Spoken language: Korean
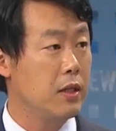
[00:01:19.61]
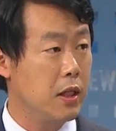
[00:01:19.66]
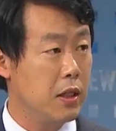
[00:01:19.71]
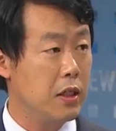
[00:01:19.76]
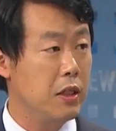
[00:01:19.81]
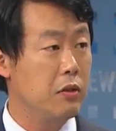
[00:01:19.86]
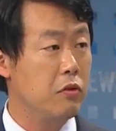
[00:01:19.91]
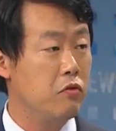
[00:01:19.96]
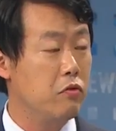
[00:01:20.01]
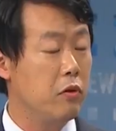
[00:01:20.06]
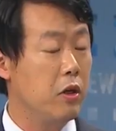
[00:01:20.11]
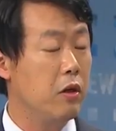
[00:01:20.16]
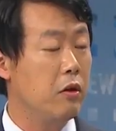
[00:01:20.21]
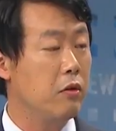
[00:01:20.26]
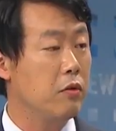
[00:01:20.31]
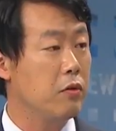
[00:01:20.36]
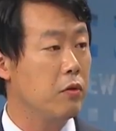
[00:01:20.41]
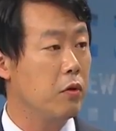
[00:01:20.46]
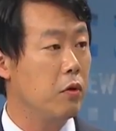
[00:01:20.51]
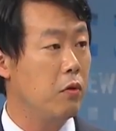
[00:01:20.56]
재직 중인
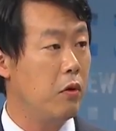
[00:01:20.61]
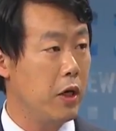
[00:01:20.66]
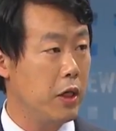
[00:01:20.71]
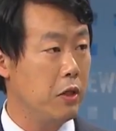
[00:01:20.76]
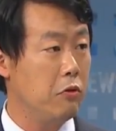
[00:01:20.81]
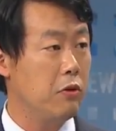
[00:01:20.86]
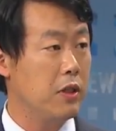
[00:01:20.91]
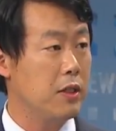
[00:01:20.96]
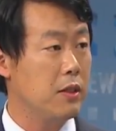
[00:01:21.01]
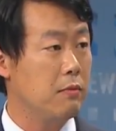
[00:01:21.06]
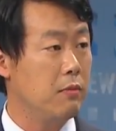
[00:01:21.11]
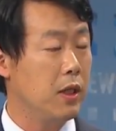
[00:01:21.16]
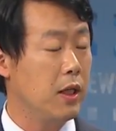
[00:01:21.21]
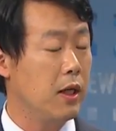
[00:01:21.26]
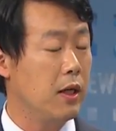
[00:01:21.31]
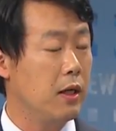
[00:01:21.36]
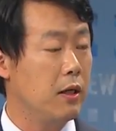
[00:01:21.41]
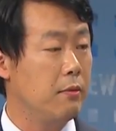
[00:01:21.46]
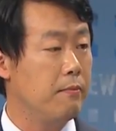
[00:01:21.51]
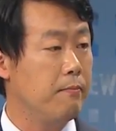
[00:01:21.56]
것으로 확인됐습니다.